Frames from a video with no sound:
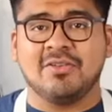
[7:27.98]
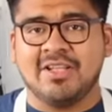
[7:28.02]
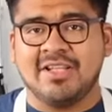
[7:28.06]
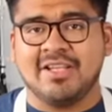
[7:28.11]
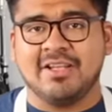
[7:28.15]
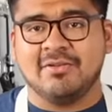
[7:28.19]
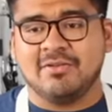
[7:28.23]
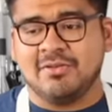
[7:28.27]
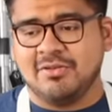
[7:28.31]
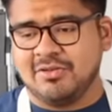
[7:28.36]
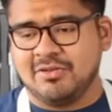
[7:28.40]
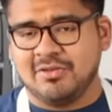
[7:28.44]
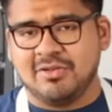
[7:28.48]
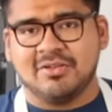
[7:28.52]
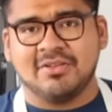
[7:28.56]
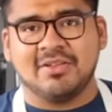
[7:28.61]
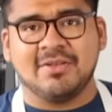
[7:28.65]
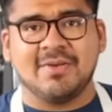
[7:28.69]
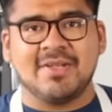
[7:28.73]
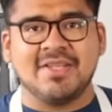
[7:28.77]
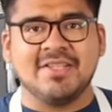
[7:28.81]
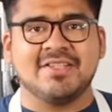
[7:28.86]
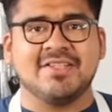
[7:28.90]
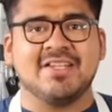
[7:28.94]
de que nuestro
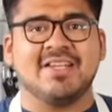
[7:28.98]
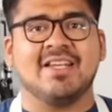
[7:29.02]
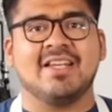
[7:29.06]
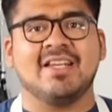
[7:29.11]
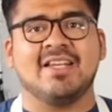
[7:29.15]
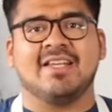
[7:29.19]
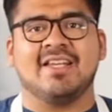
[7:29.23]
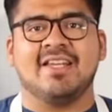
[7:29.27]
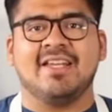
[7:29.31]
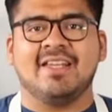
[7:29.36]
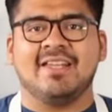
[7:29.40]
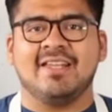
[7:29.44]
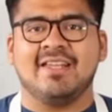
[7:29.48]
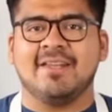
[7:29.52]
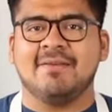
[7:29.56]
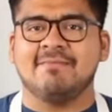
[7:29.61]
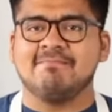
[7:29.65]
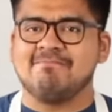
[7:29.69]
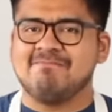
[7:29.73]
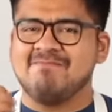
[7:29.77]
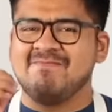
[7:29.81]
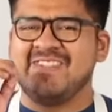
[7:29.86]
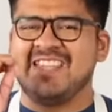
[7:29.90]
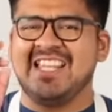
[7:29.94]
ceviche quede
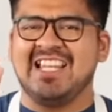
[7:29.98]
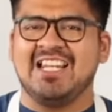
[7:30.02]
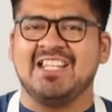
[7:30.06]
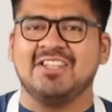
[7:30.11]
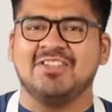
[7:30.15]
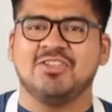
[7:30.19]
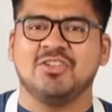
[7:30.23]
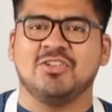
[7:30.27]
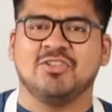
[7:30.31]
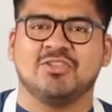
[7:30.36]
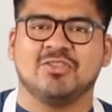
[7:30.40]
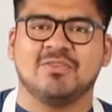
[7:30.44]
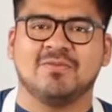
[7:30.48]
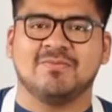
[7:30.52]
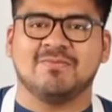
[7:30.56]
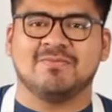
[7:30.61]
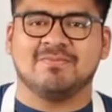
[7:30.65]
delicioso.